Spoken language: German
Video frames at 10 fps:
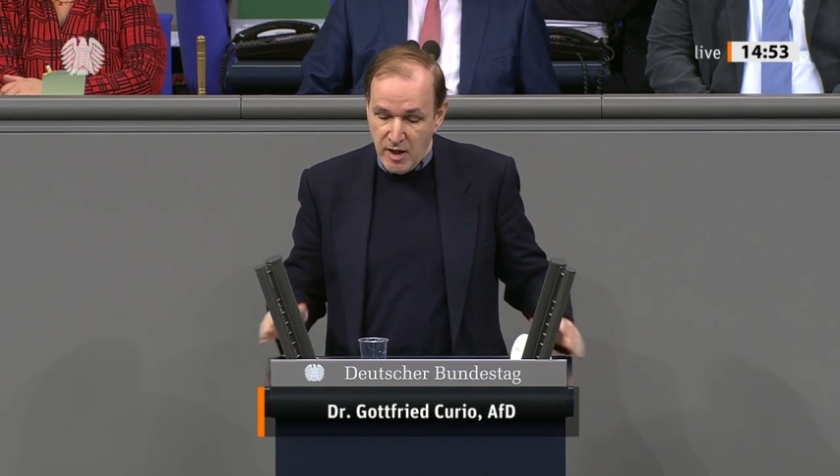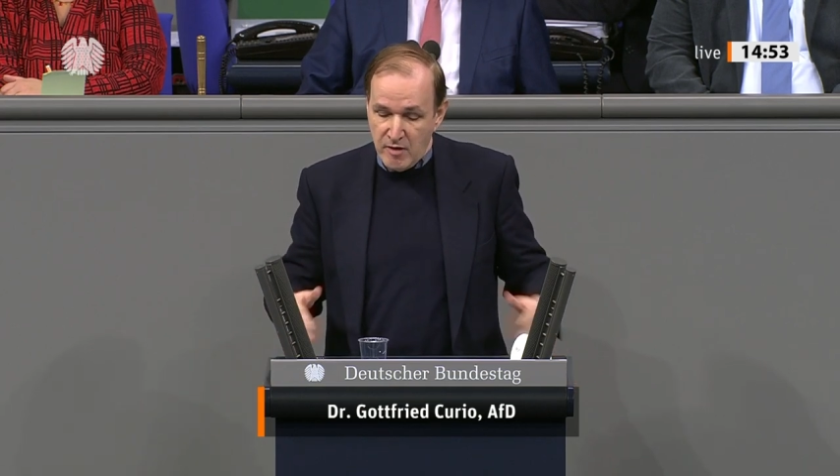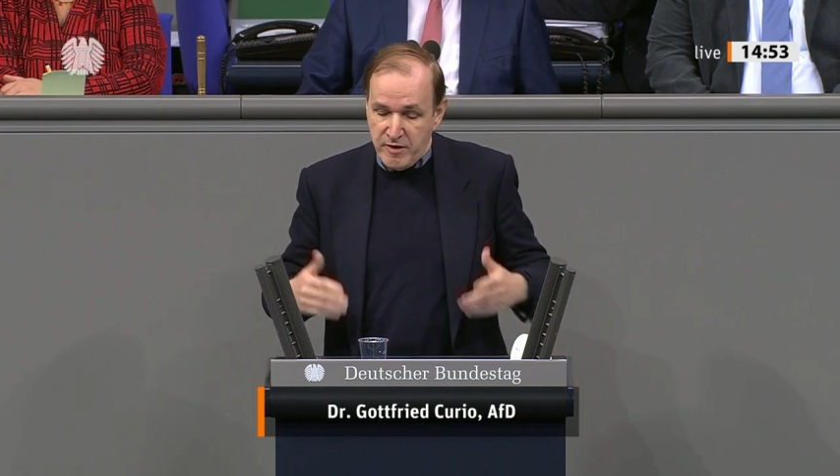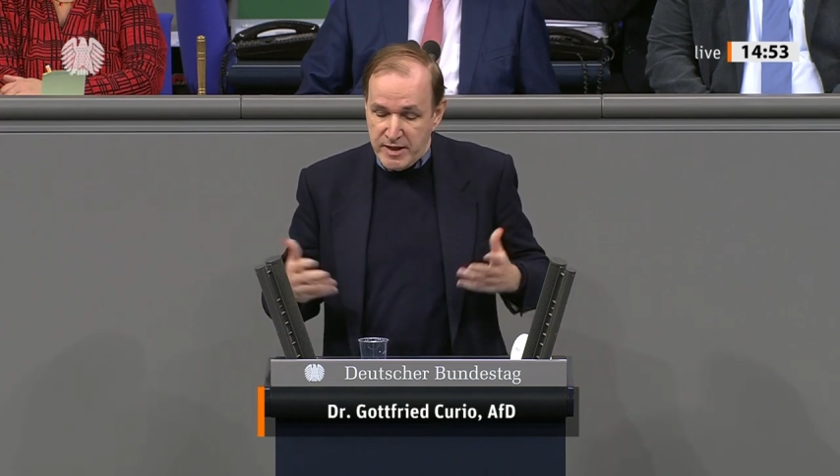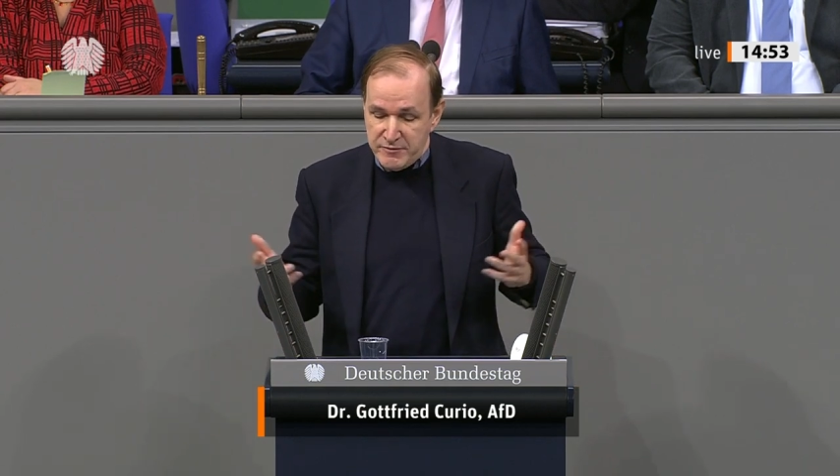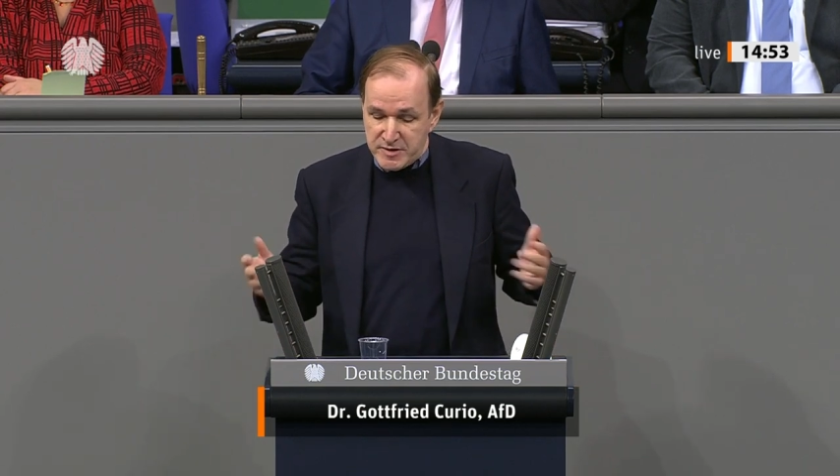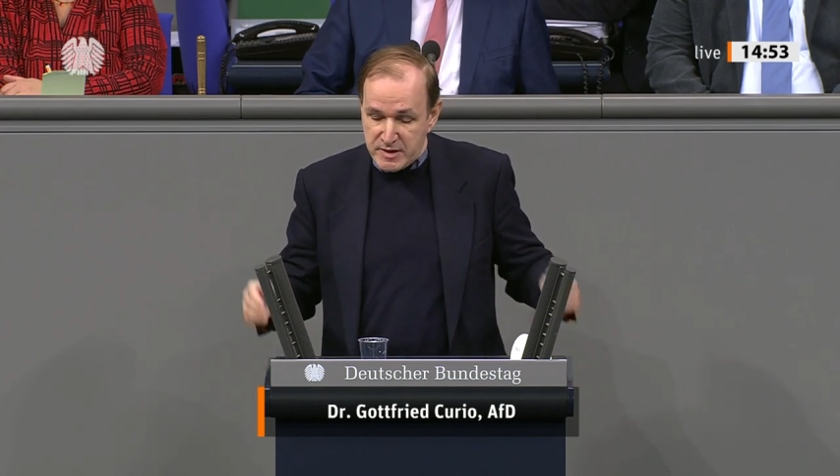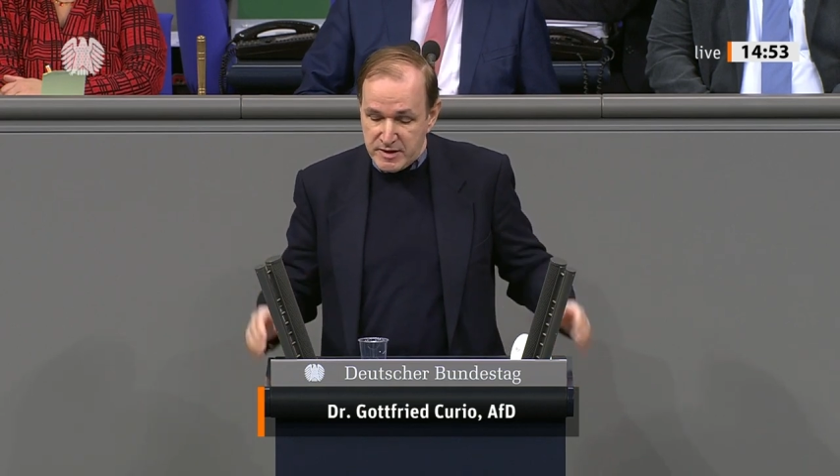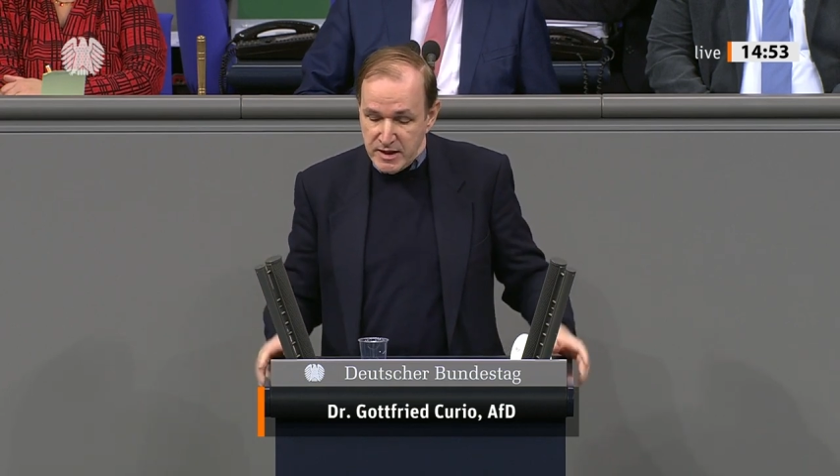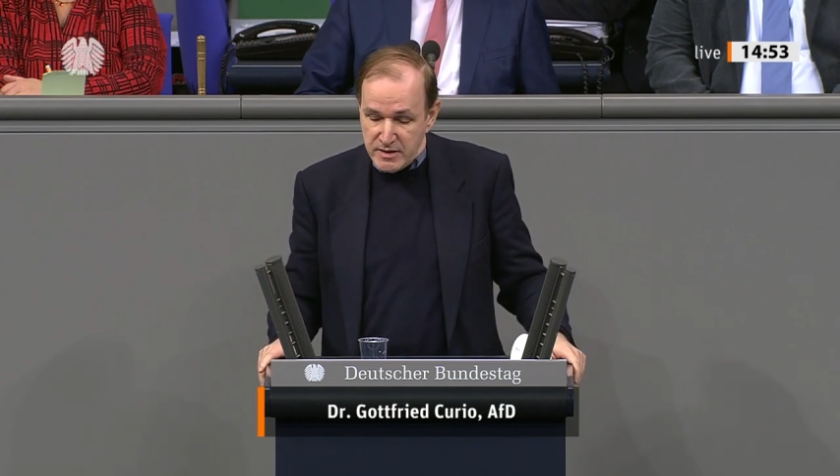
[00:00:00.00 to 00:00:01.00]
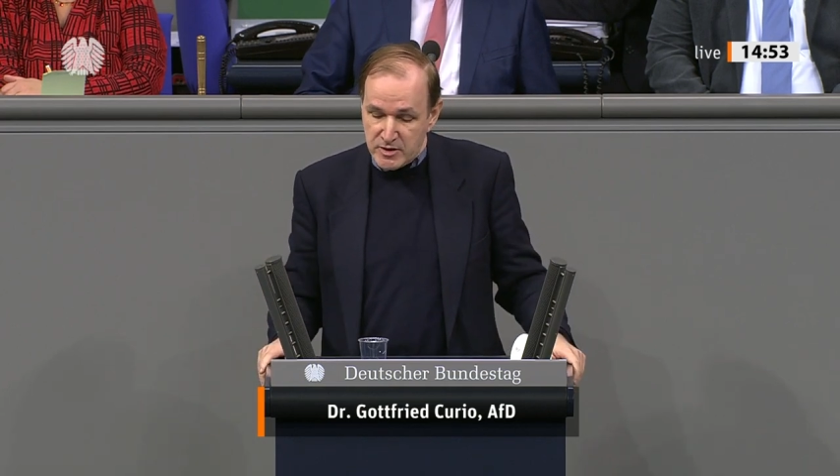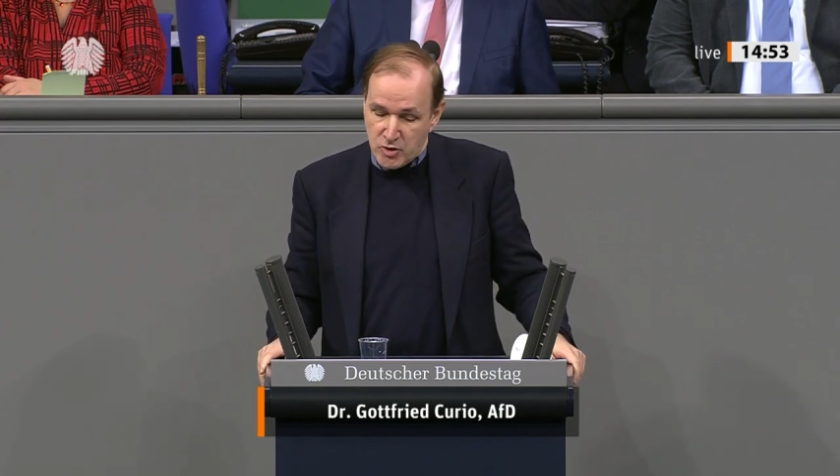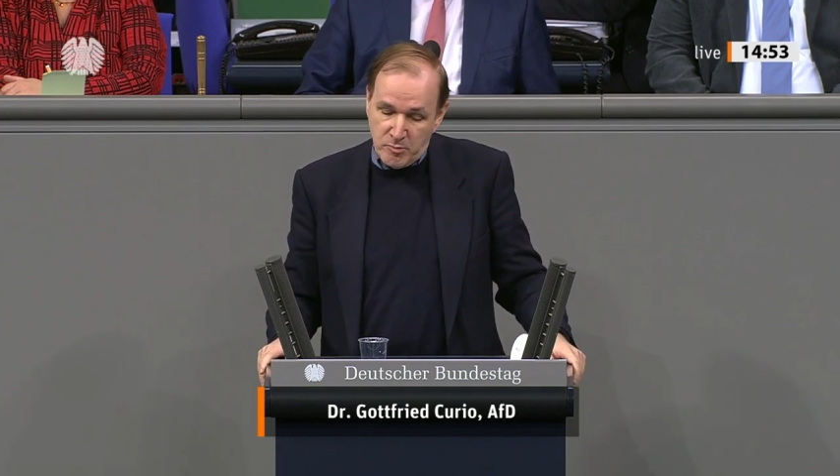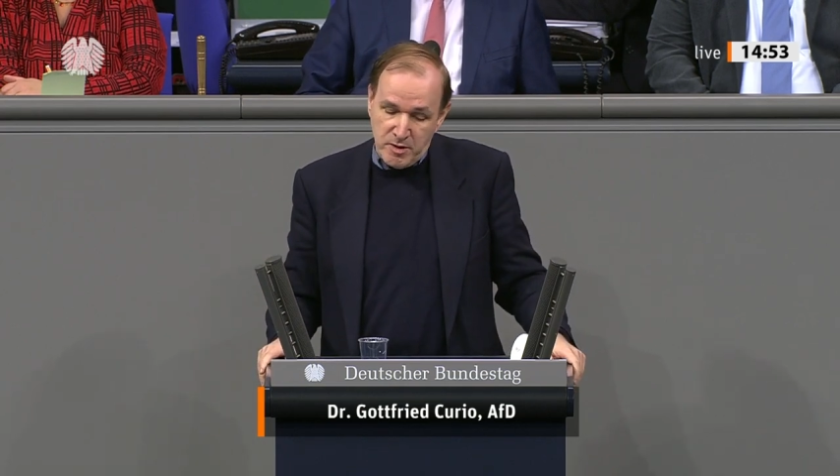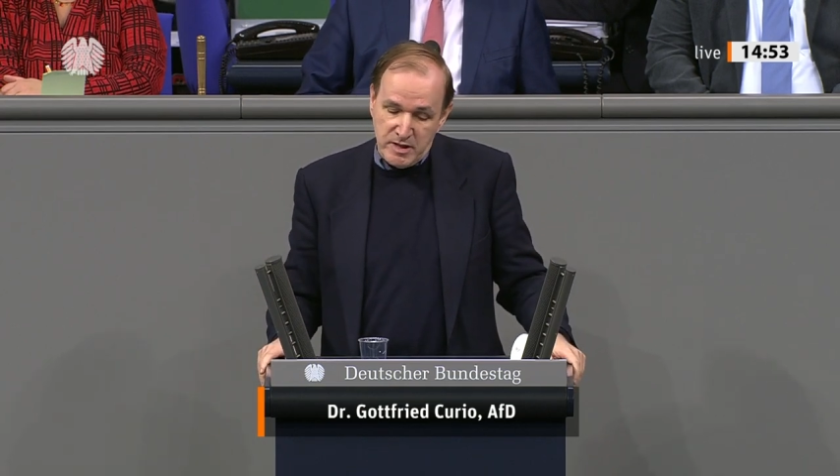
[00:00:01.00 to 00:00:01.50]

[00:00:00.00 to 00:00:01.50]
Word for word: verlief sich hier die Truppe